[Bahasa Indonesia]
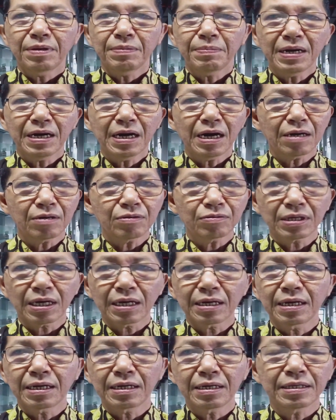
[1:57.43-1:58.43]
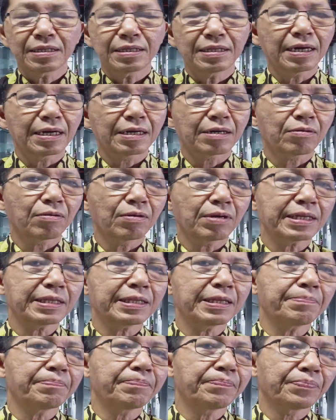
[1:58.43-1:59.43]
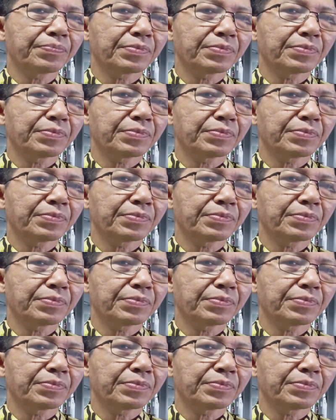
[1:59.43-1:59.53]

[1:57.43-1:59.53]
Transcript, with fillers: memang harus ada ikhtiar kolektif